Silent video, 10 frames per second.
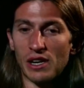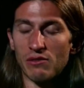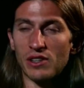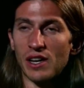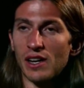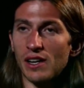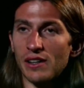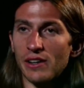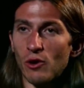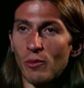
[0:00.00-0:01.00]
la
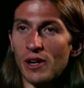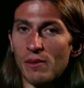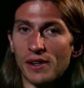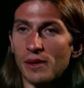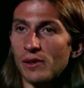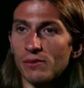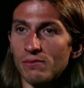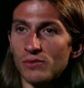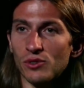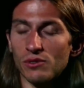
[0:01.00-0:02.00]
final de Copa en el Bernabéu
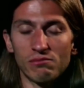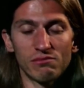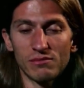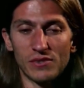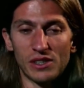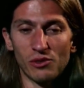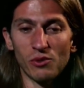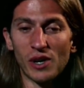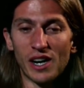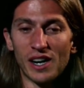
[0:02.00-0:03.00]

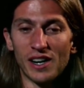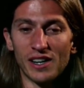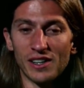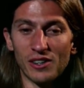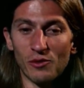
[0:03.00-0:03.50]
nunca